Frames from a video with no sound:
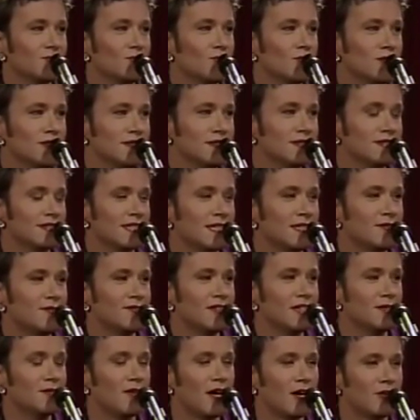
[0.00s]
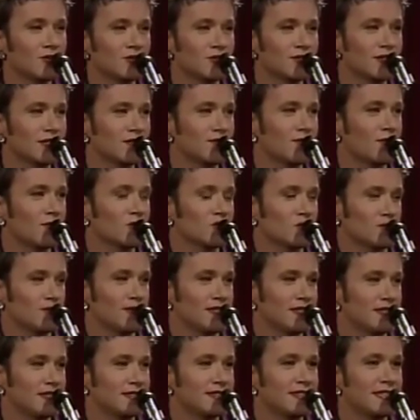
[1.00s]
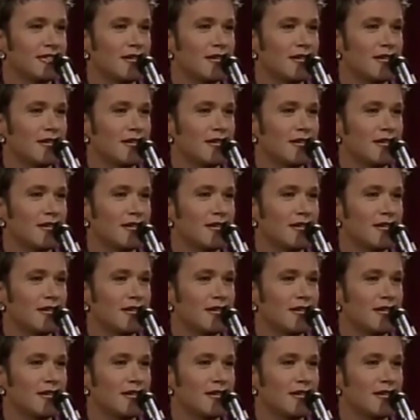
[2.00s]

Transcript: nun den Filmausschnitt vorspielen,